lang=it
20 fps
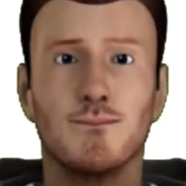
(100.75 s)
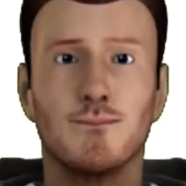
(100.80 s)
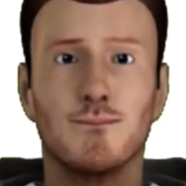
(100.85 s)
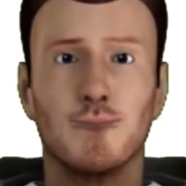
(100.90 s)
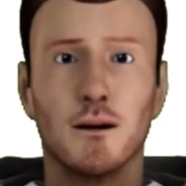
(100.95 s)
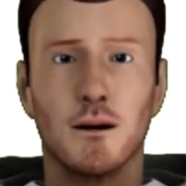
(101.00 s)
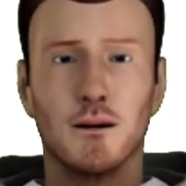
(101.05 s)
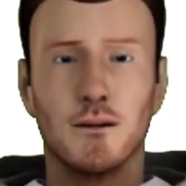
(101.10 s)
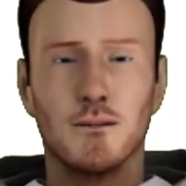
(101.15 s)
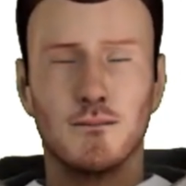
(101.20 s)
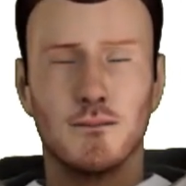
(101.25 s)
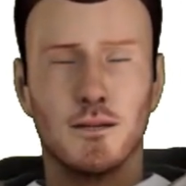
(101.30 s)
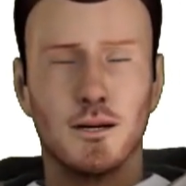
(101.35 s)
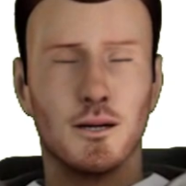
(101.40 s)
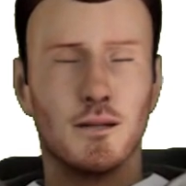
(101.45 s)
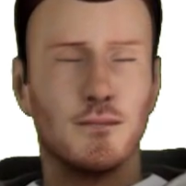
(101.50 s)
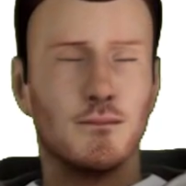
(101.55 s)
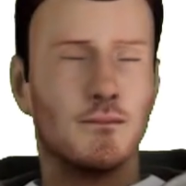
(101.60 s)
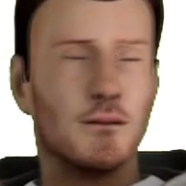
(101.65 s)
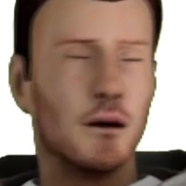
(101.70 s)
Quando il
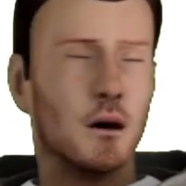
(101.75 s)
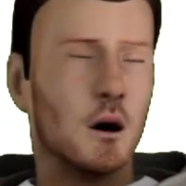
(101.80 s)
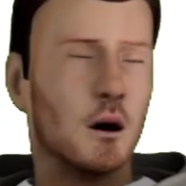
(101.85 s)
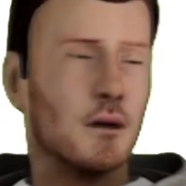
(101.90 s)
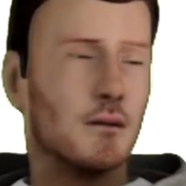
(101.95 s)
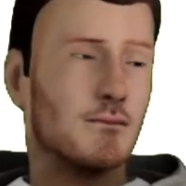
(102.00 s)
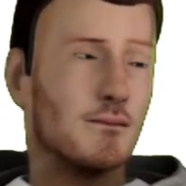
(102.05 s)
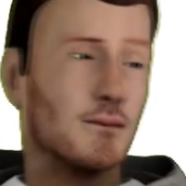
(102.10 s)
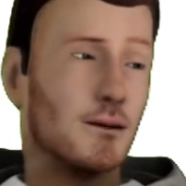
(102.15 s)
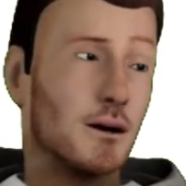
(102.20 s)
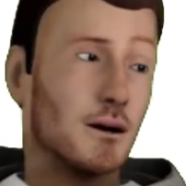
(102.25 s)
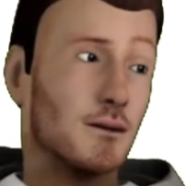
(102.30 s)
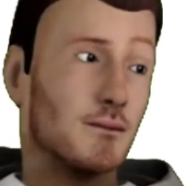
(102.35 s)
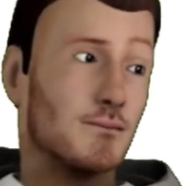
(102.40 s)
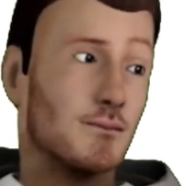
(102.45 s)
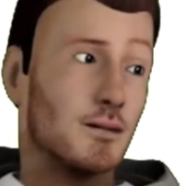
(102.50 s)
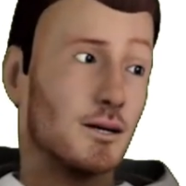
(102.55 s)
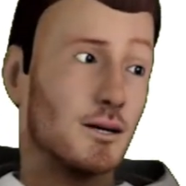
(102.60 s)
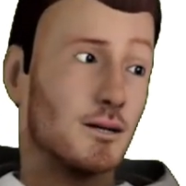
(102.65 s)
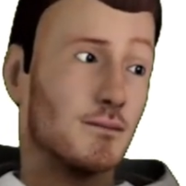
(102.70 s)
cestino per i rifiuti
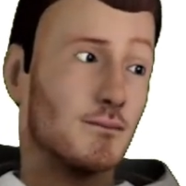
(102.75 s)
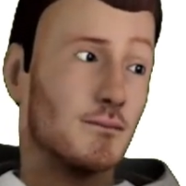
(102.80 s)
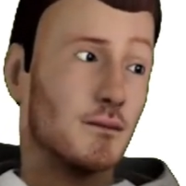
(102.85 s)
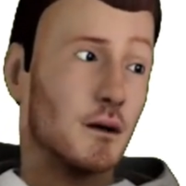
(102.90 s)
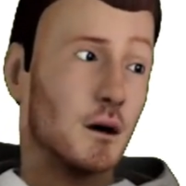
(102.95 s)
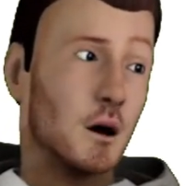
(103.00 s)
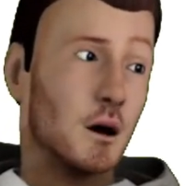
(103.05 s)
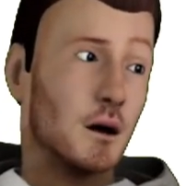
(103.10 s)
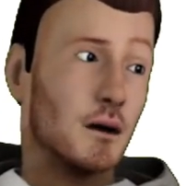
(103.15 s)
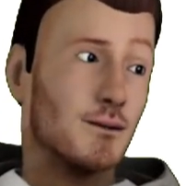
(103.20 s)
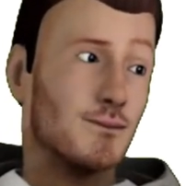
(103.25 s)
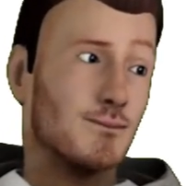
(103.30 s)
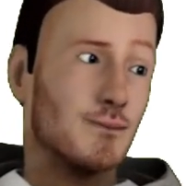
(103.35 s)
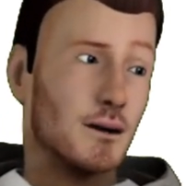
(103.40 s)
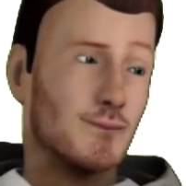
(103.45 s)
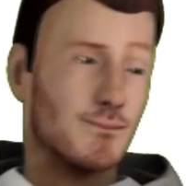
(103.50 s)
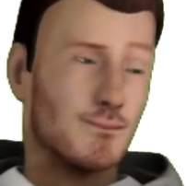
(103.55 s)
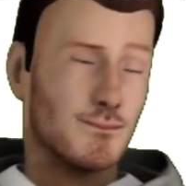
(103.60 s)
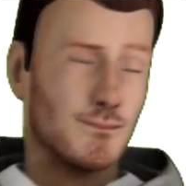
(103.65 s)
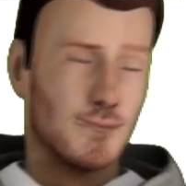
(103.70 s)
impermeabile è
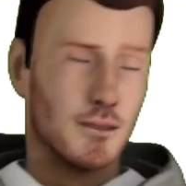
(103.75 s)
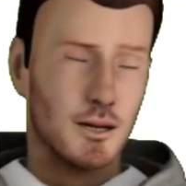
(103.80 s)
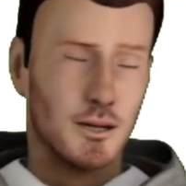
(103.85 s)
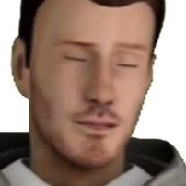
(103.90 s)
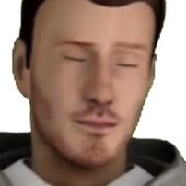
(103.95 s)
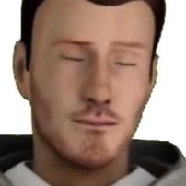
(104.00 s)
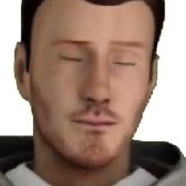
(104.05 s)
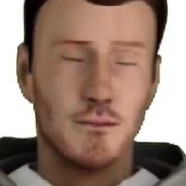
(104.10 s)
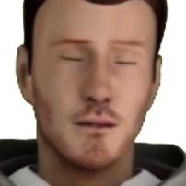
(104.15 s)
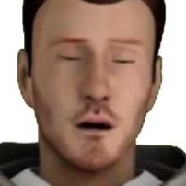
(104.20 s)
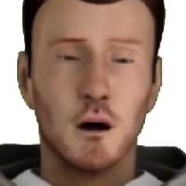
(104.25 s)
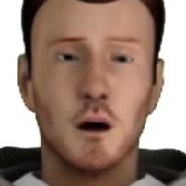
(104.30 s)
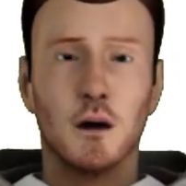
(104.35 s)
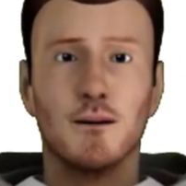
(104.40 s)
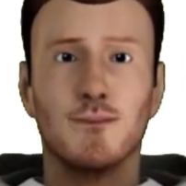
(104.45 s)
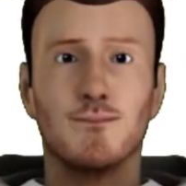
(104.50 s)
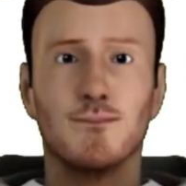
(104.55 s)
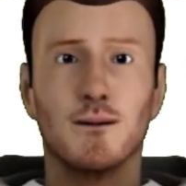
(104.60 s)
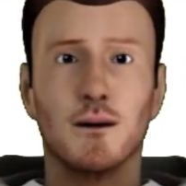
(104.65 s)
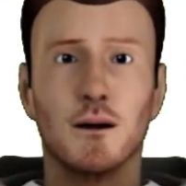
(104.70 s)
pieno, è
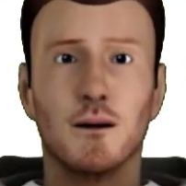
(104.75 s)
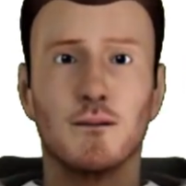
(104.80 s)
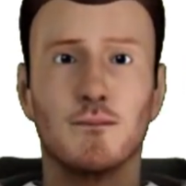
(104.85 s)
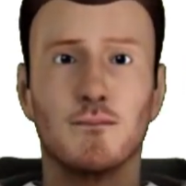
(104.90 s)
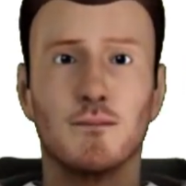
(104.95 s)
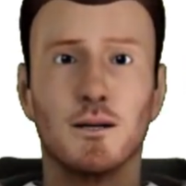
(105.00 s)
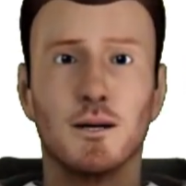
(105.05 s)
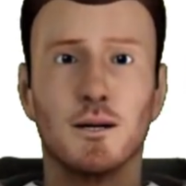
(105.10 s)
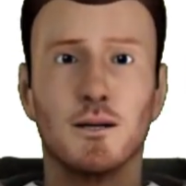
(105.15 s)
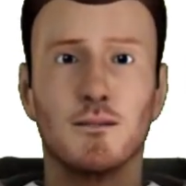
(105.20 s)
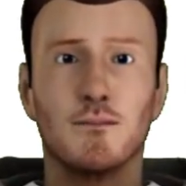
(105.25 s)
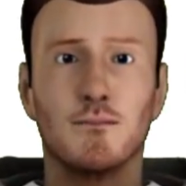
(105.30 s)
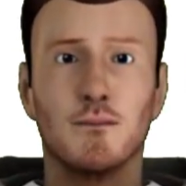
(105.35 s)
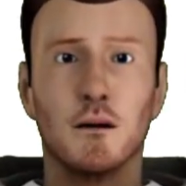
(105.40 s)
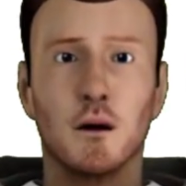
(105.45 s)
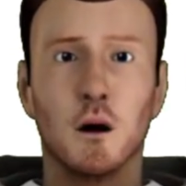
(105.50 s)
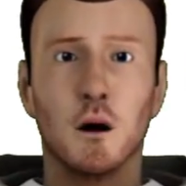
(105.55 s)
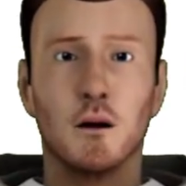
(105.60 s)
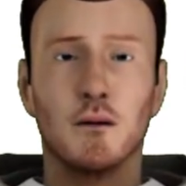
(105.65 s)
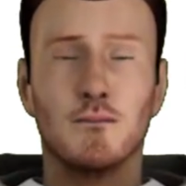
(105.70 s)
sufficiente rimuoverlo e
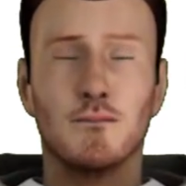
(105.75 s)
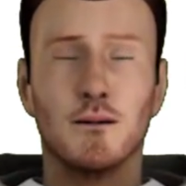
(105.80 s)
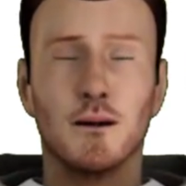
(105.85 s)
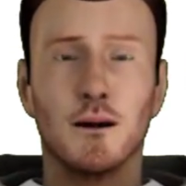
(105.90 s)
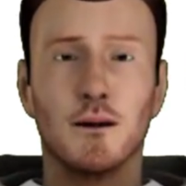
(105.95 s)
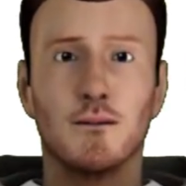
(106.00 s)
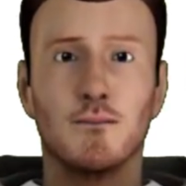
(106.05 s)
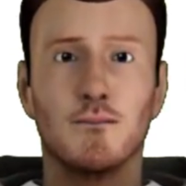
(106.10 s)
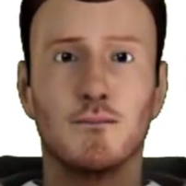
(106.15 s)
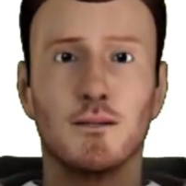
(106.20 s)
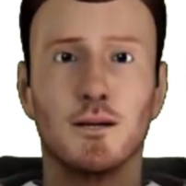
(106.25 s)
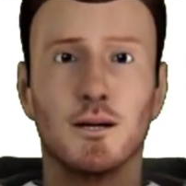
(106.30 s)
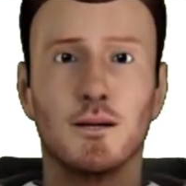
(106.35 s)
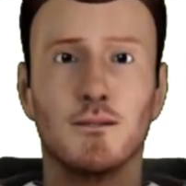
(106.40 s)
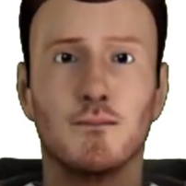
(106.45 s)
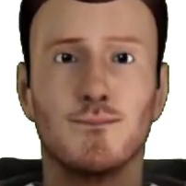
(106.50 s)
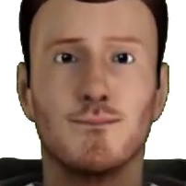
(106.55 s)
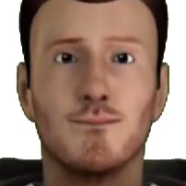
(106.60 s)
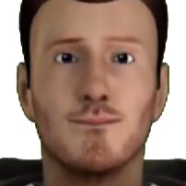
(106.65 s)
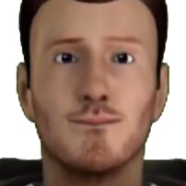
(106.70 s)
sostituirlo con uno
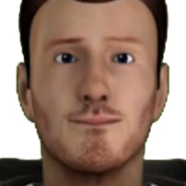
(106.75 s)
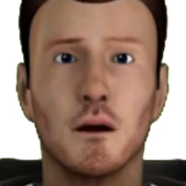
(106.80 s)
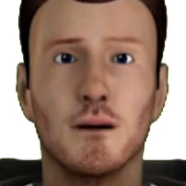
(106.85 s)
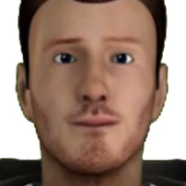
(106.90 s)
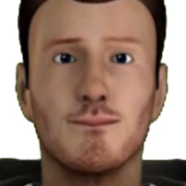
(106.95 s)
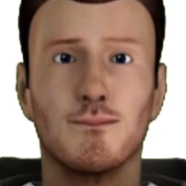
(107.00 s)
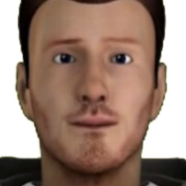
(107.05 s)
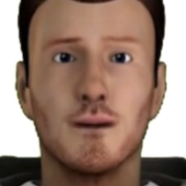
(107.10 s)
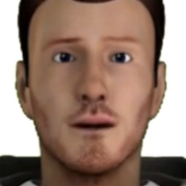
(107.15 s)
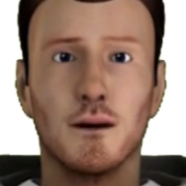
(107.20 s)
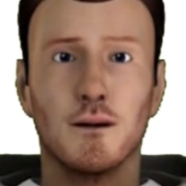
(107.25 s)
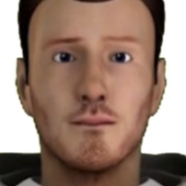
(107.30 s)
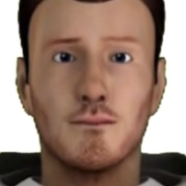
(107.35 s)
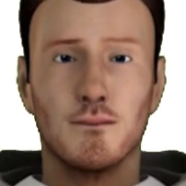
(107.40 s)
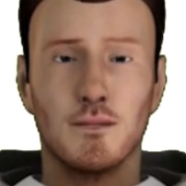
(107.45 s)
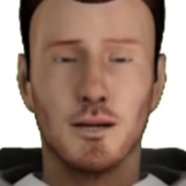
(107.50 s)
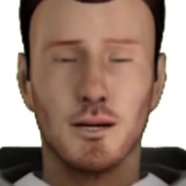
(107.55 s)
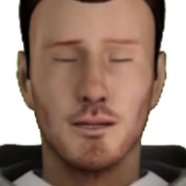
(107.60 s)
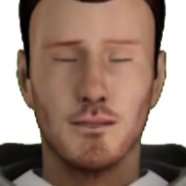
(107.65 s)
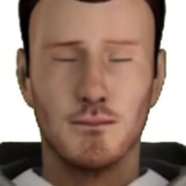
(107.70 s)
nuovo, riducendo
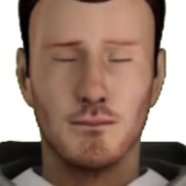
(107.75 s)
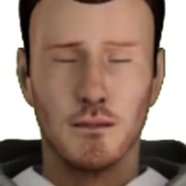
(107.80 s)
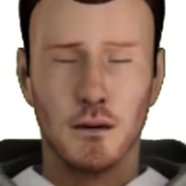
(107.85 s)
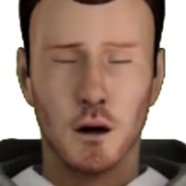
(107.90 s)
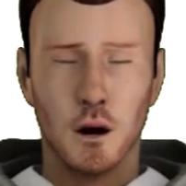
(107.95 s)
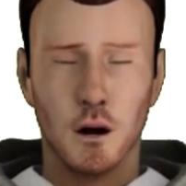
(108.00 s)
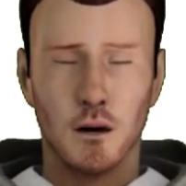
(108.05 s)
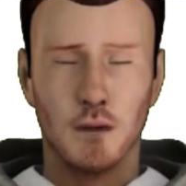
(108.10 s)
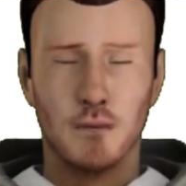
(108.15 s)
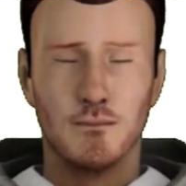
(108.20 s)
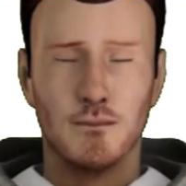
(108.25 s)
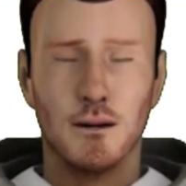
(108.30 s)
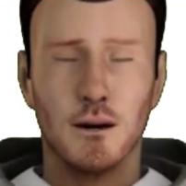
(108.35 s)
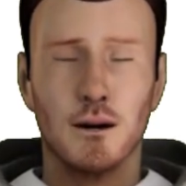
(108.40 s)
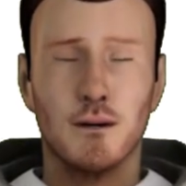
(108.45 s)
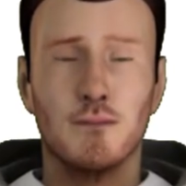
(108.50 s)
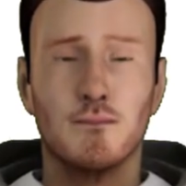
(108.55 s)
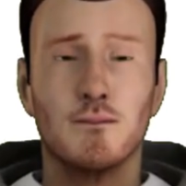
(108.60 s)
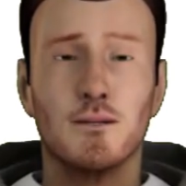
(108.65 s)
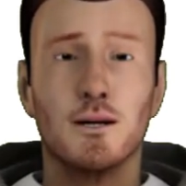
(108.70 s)
al minimo la gestione
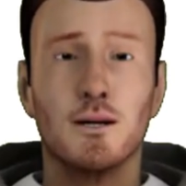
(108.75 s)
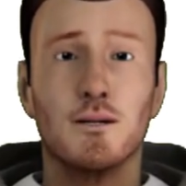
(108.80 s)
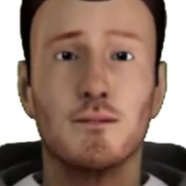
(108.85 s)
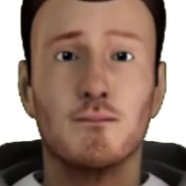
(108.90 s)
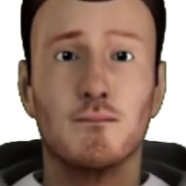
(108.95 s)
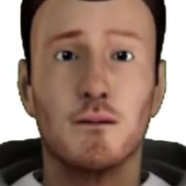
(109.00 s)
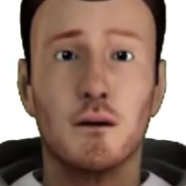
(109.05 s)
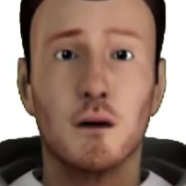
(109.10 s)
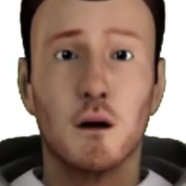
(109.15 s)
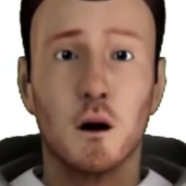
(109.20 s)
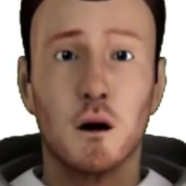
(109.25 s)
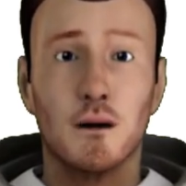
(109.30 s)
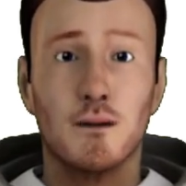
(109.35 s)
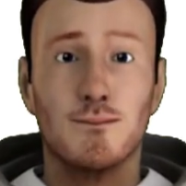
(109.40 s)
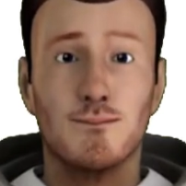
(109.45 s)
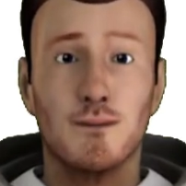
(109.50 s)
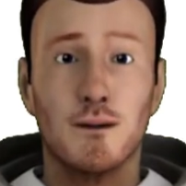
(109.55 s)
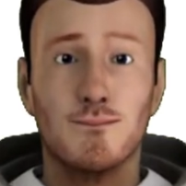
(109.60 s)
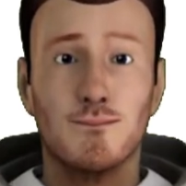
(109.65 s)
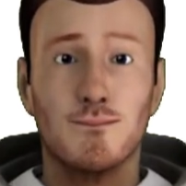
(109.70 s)
della scatola e dei
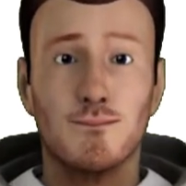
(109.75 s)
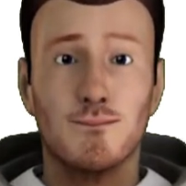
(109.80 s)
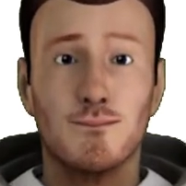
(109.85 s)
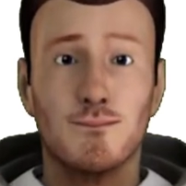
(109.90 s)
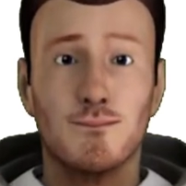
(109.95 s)
rifiuti.